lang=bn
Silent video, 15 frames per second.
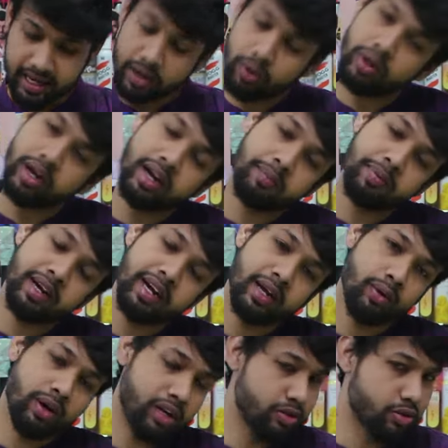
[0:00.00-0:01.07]
রেগুলার আপনি
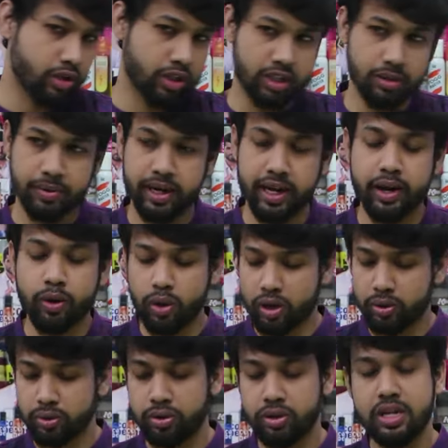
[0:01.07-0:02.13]
রেগুলার হ্যাঁ, ইউজ করতে পারেন এগুলো
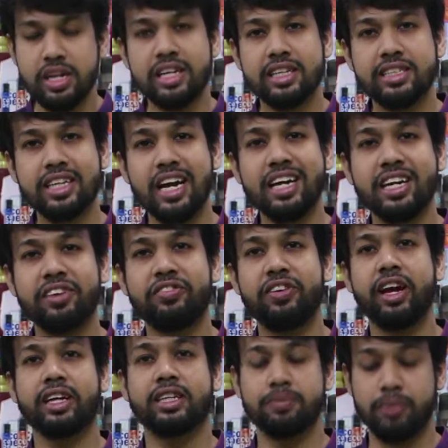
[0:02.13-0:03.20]
কোনো সাইড
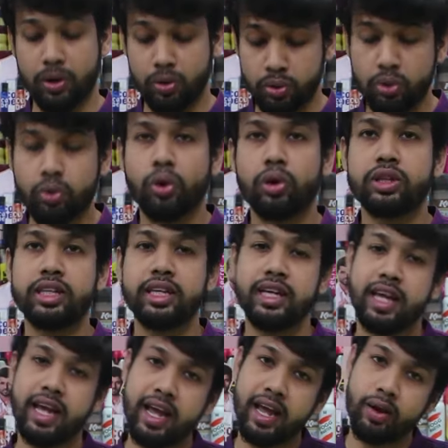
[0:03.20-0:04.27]
এফেক্ট বা কোনো ক্ষতি
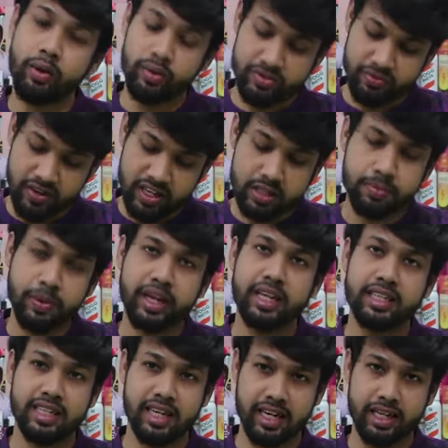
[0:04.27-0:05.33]
এই ফেস
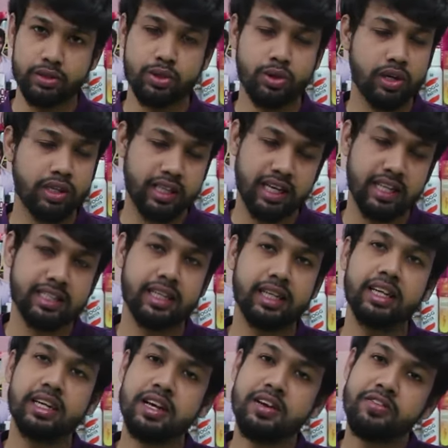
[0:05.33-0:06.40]
প্যাকে যারা ইউজ করে তারা
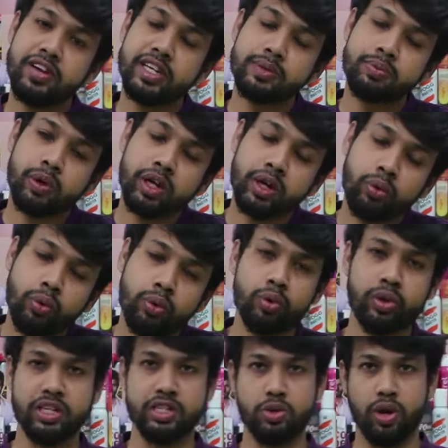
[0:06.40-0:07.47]
জানে ফেস প্যাকে
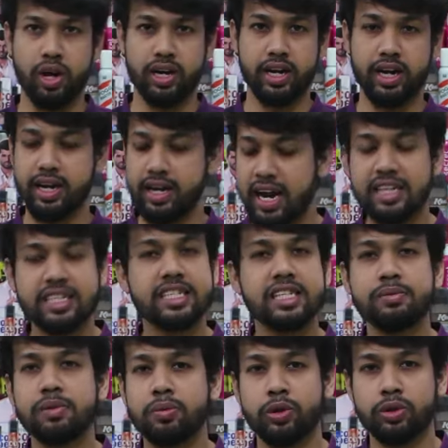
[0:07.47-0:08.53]
কোনো কিছু হয় না এটা নাইট
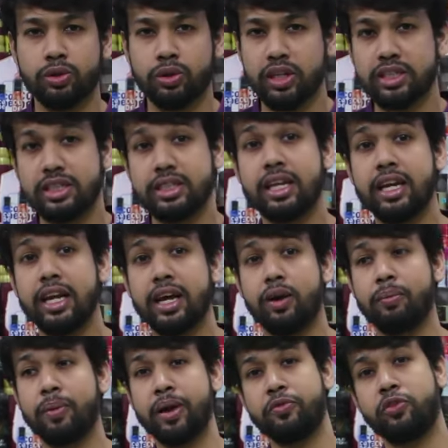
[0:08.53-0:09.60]
ক্রিমের মতো না যে দিলে
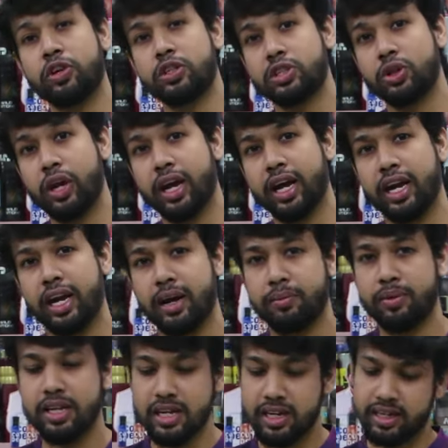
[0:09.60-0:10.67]
ভাই ফর্সা হয়ে গেলাম
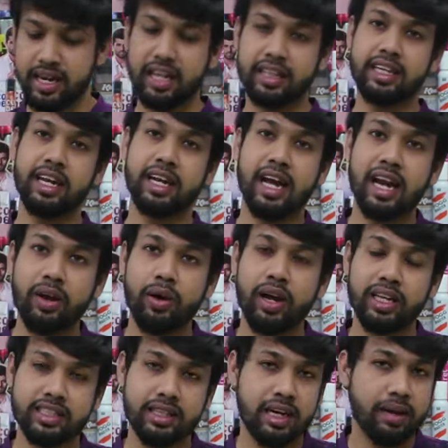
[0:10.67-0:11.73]
না দিলে কালো
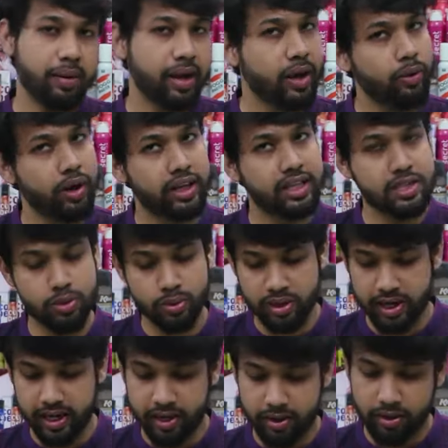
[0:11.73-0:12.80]
হয়ে গেলাম এগুলো কিছু
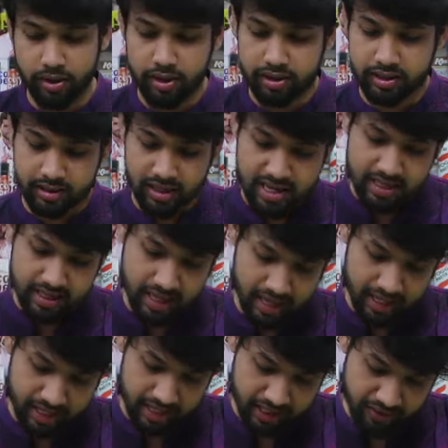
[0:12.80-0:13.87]
না এগুলো হলো
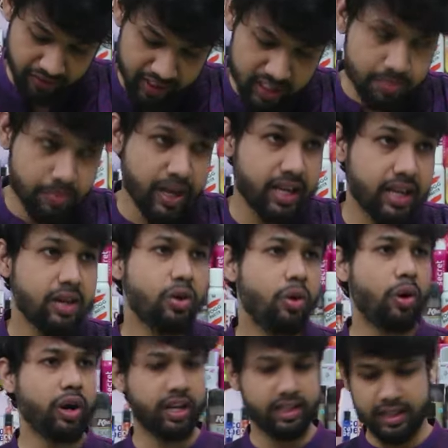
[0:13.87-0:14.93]
থানাকা একটা ফেস প্যাক
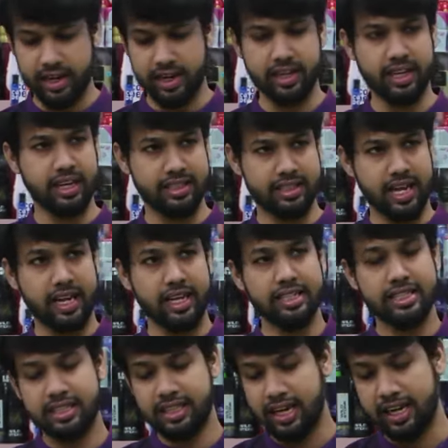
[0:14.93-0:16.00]
অনেক থানাকা আছে আগে
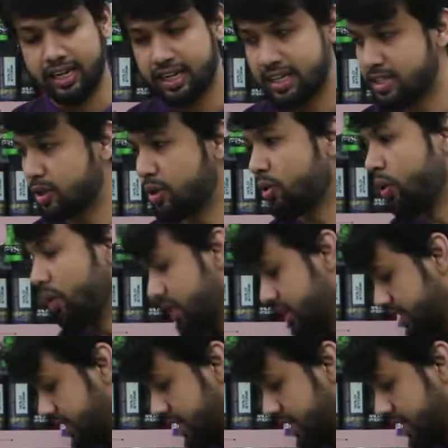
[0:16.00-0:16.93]
যে থানাকা আছে গোল্ডেন